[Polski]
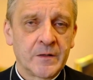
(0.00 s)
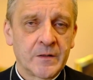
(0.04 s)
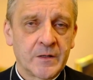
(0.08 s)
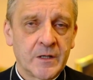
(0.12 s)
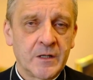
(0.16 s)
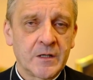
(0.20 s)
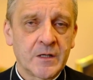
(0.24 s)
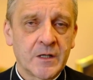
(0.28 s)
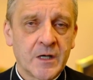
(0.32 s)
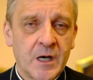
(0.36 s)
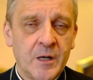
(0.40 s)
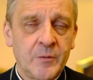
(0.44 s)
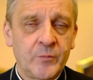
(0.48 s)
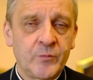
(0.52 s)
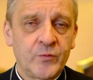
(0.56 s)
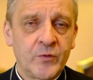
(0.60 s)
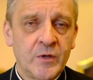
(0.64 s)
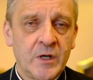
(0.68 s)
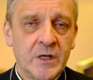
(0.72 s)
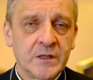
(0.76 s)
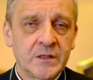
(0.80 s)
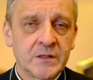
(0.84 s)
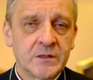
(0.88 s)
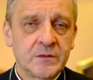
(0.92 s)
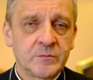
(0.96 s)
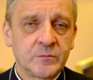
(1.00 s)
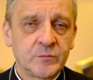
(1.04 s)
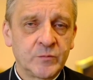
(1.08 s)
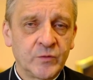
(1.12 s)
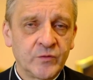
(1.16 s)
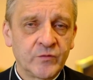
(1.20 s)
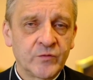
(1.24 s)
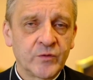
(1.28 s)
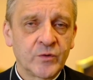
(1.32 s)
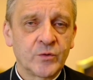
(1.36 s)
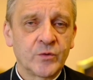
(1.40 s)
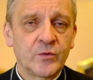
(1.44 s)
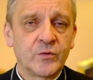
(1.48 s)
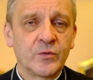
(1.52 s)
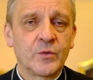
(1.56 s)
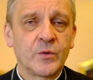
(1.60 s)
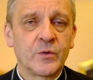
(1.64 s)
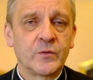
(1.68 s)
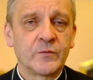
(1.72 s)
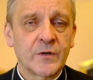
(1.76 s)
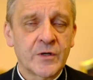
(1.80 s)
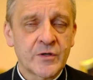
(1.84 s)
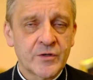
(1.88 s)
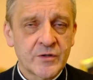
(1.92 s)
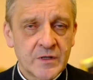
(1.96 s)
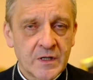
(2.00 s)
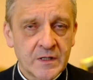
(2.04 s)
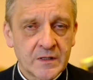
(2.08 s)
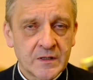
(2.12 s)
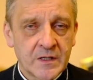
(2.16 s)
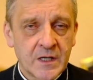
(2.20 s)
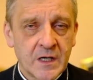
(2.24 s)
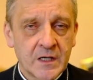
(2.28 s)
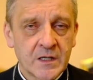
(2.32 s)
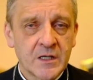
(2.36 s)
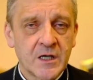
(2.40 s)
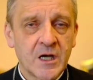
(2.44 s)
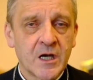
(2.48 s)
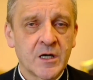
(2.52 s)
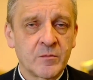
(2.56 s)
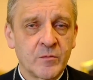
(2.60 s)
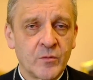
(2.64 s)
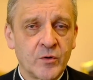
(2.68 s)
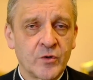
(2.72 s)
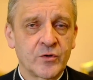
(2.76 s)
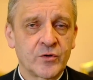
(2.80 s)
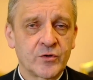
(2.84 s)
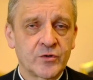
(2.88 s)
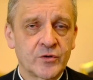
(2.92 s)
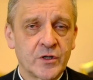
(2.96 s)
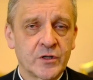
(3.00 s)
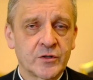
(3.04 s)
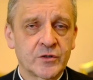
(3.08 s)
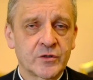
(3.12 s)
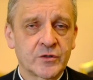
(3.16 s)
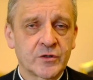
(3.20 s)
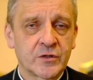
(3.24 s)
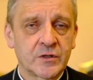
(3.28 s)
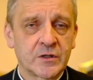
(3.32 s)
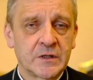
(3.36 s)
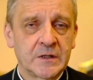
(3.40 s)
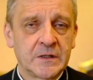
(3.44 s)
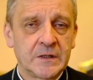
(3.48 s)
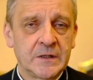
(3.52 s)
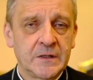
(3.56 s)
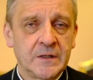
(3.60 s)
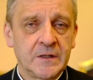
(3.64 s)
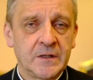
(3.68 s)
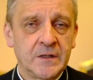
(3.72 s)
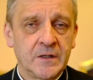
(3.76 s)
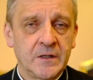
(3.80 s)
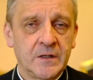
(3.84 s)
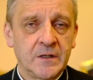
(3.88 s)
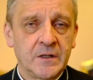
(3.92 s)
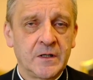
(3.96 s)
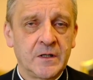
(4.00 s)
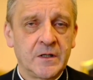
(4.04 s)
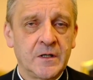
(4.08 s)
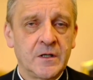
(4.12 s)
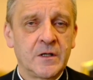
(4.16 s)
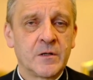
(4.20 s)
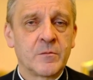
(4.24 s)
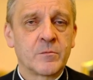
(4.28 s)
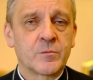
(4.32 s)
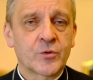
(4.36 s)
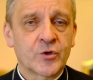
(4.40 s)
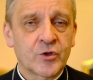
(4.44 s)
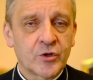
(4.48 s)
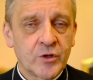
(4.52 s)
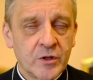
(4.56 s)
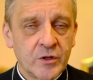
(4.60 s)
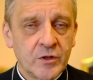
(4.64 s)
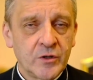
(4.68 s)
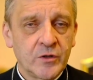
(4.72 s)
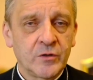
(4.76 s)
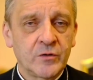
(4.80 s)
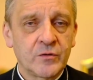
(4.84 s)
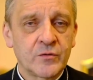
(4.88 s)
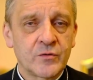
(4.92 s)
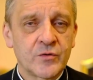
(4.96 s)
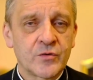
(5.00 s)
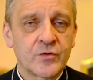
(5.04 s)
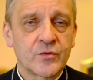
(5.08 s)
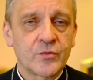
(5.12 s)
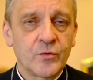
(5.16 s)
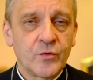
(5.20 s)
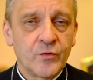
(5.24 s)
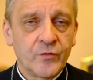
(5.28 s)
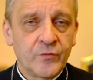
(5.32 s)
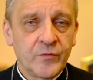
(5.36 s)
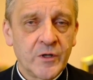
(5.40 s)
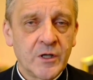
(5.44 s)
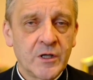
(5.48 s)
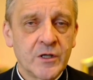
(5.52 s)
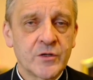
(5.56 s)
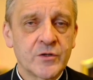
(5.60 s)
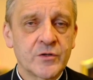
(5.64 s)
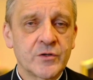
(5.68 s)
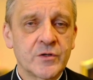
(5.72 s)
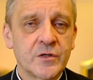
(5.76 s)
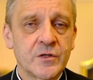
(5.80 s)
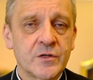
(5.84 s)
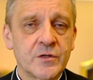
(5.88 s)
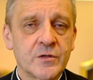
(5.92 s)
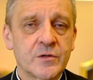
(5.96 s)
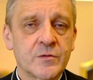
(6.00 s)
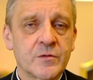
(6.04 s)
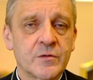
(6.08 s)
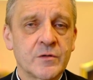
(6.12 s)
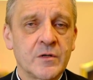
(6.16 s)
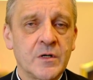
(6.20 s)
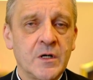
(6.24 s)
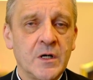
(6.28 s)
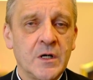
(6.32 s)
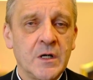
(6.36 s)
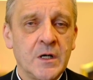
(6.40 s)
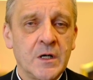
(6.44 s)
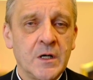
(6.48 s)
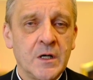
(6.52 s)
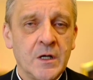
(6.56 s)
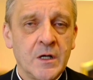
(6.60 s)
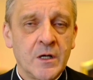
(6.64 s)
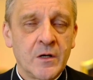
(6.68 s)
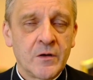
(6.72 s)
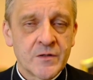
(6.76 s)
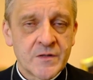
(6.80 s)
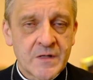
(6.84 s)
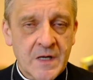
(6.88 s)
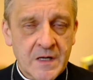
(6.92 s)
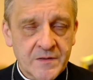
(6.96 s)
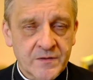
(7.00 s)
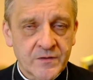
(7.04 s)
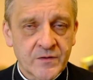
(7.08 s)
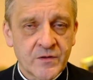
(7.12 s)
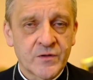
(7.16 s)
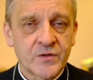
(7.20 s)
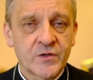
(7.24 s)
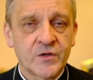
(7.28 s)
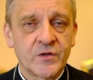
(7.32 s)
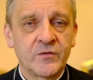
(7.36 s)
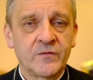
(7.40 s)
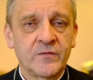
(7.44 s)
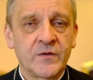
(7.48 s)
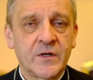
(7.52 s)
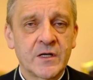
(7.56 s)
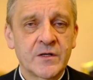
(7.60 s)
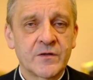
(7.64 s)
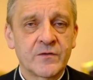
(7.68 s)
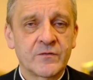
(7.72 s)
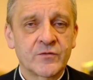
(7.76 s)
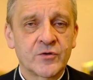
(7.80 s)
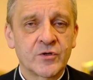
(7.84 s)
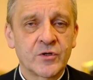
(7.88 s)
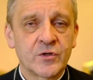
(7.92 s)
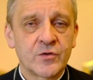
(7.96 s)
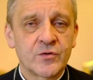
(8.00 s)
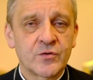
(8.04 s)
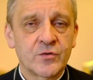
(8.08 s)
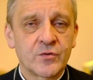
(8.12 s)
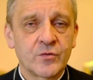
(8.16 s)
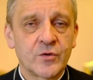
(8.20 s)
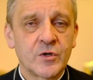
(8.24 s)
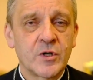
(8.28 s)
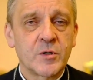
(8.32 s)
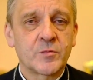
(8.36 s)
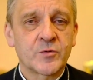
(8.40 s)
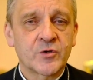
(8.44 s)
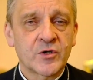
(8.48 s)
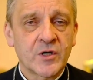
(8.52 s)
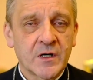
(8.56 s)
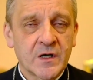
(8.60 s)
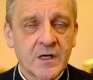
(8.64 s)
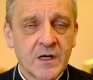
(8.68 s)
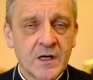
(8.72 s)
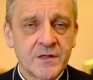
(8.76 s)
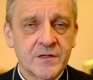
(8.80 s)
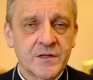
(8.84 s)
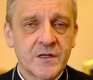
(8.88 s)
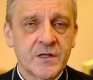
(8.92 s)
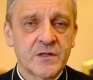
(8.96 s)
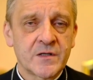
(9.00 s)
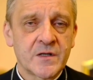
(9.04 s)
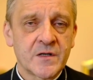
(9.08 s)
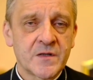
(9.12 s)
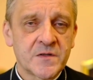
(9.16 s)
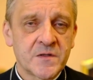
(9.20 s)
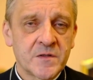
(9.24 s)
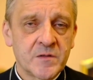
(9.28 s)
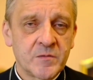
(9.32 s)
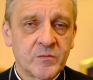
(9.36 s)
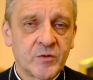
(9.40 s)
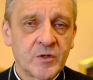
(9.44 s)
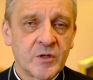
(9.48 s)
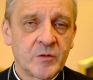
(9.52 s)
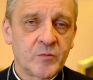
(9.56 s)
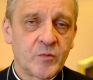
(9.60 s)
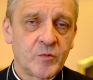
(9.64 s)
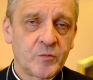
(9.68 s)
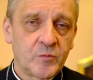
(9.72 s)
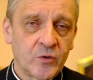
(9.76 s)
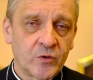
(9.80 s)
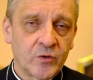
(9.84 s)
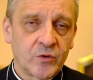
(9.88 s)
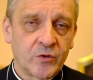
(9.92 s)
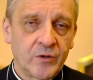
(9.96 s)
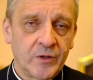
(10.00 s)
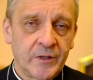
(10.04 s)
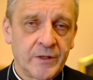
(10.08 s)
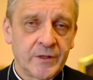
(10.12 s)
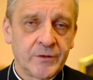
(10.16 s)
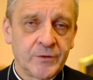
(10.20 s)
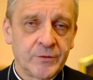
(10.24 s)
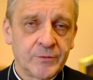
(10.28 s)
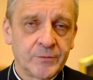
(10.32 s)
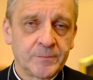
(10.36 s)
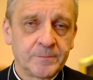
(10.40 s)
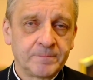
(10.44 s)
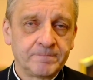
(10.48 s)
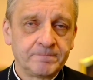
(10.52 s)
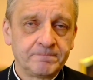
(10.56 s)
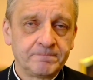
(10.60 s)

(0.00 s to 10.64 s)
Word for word: Ten kapłan mówił właśnie tak jak Mojżesz: przyjąć, uwierzyć, zastosować w życiu i przekazać następnemu pokoleniu.